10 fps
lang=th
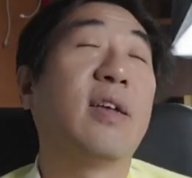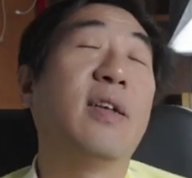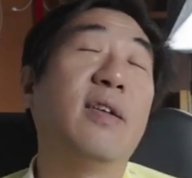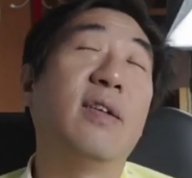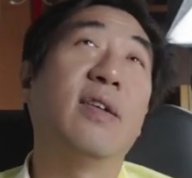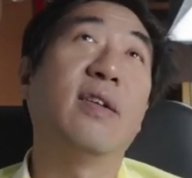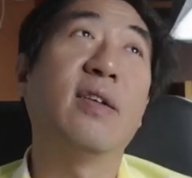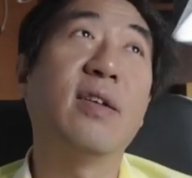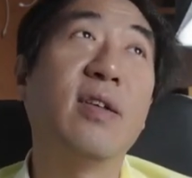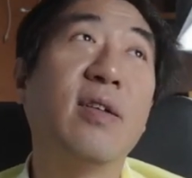คือ
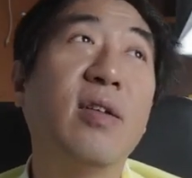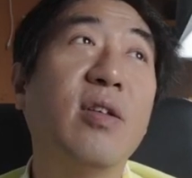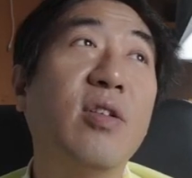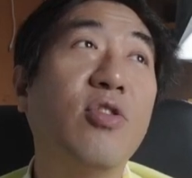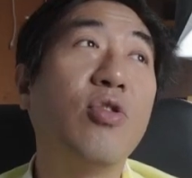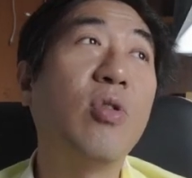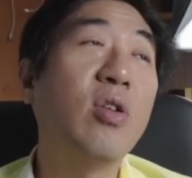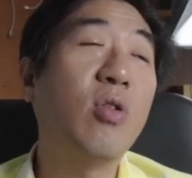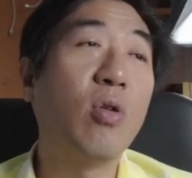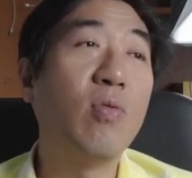ช่วง
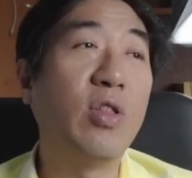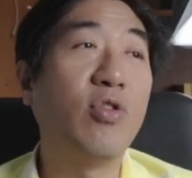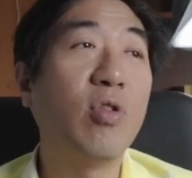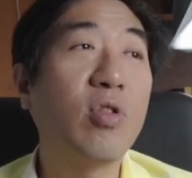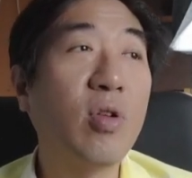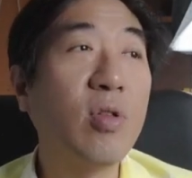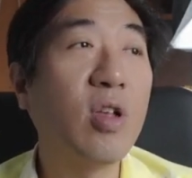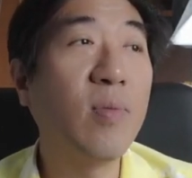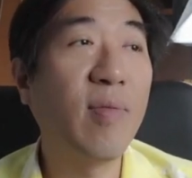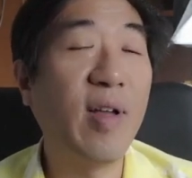โควิดช่วงต้น
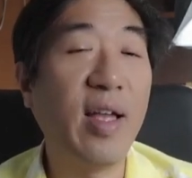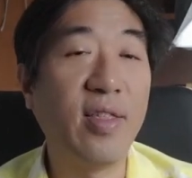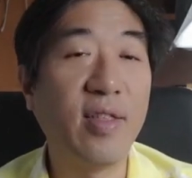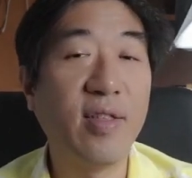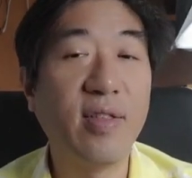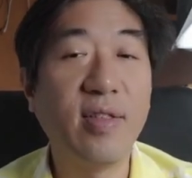ก็ประมาณ